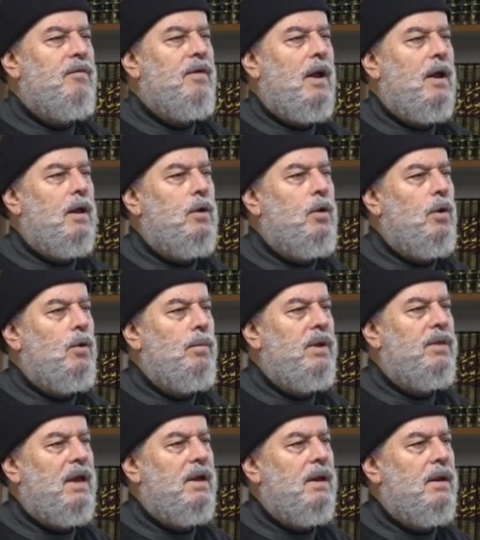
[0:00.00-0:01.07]
فاليوم
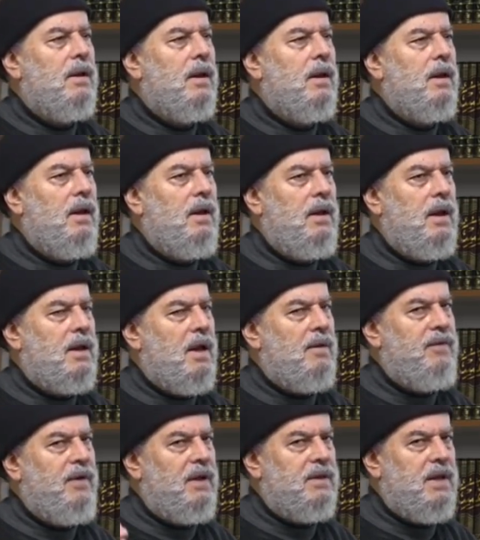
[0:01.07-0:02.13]
إذا إحنا
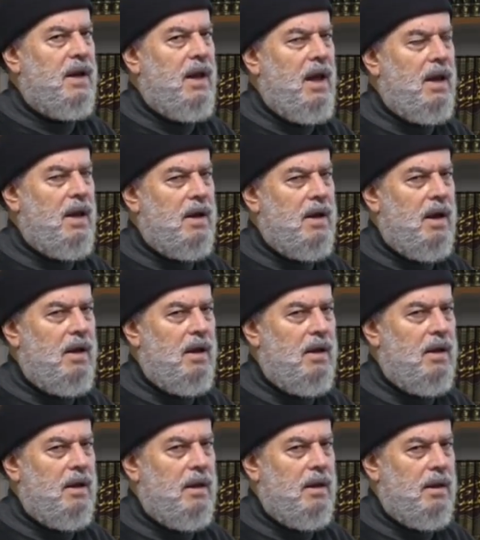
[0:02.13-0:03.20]
كان في عندنا حلقة
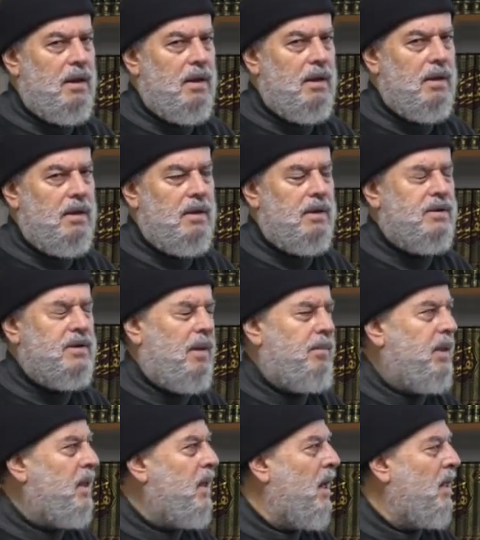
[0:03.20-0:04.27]

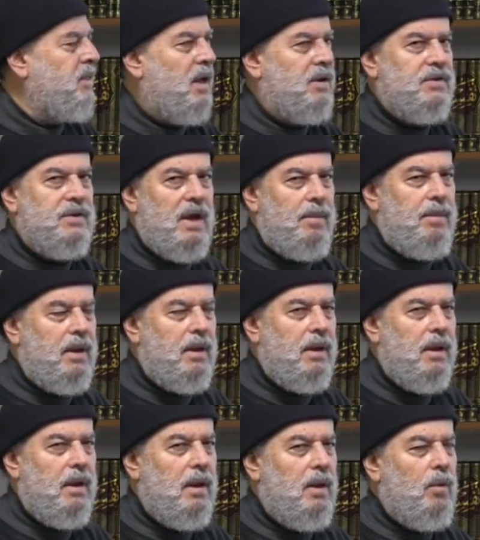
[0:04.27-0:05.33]
سابقة درس سابق
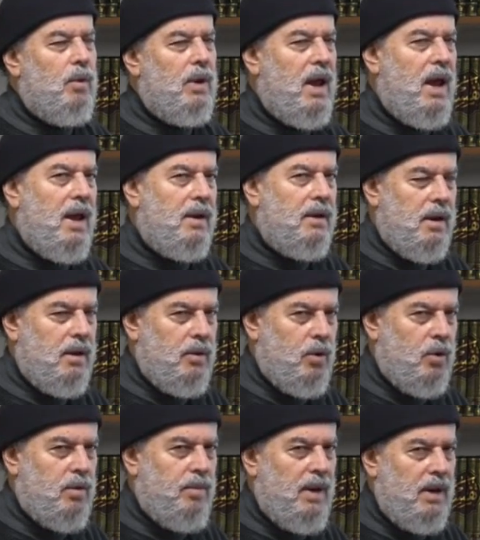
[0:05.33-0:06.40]
والآن
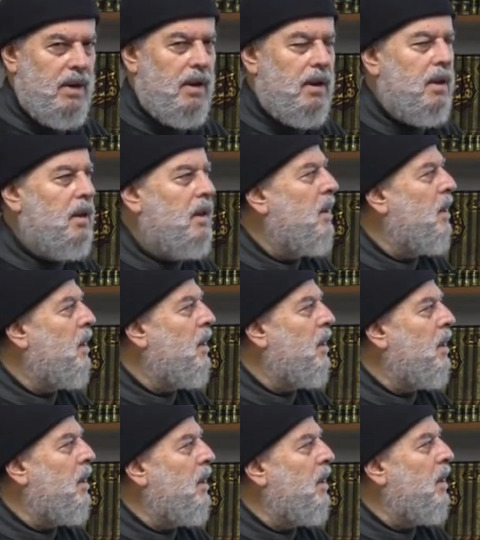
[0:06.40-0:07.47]
نكمل
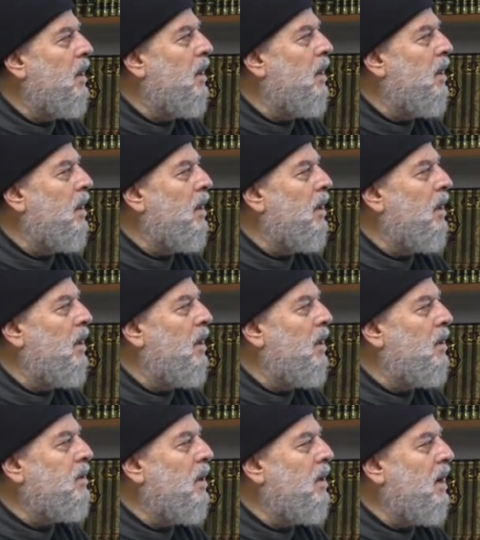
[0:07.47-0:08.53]
آه،
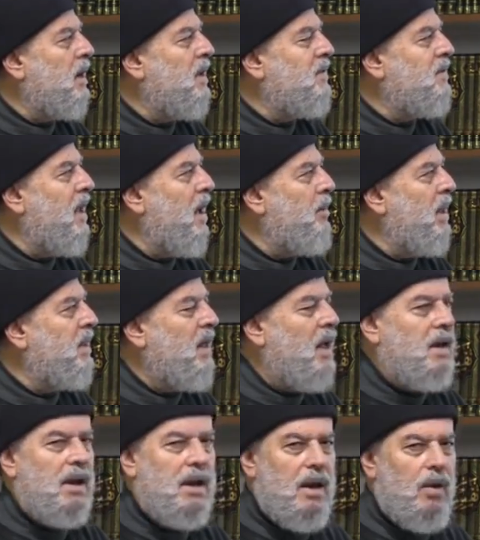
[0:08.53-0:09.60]
ركز لي يا عماد
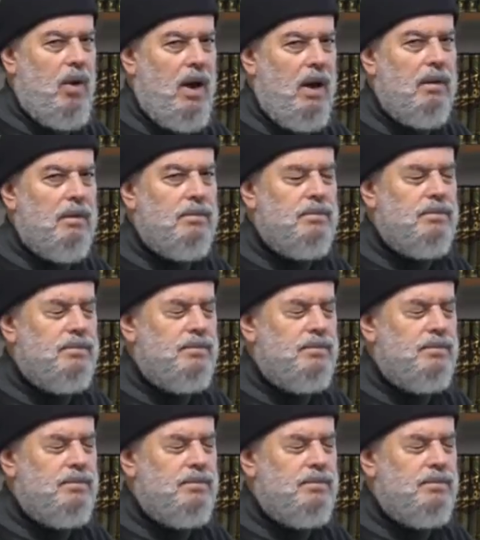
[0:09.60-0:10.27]
على اللوحة